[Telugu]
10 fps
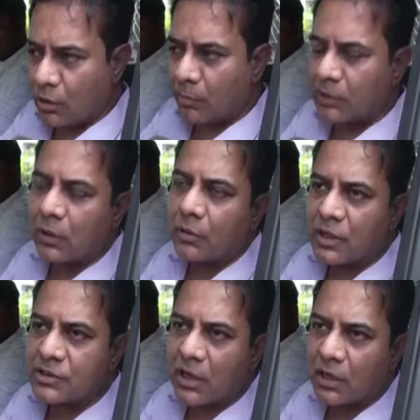పెద్దలు
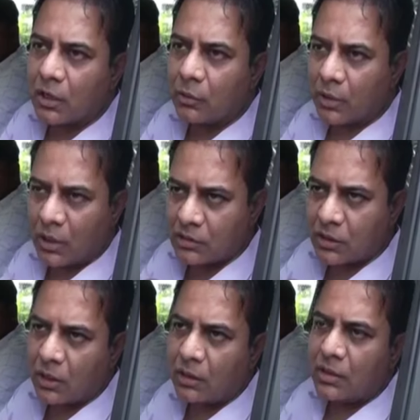కేసీఆర్ గారు ఇంకా
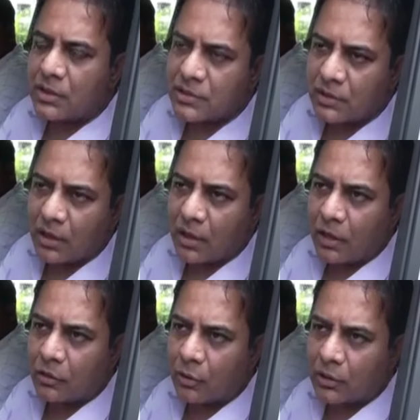ఇతర సీనియర్
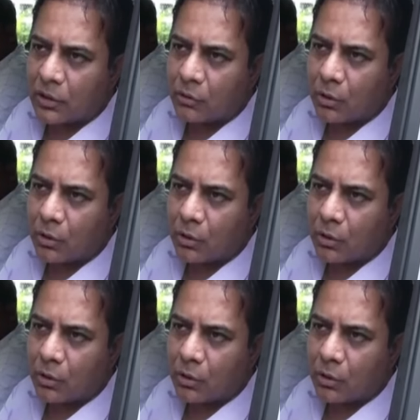నాయకులు అందరం కూడా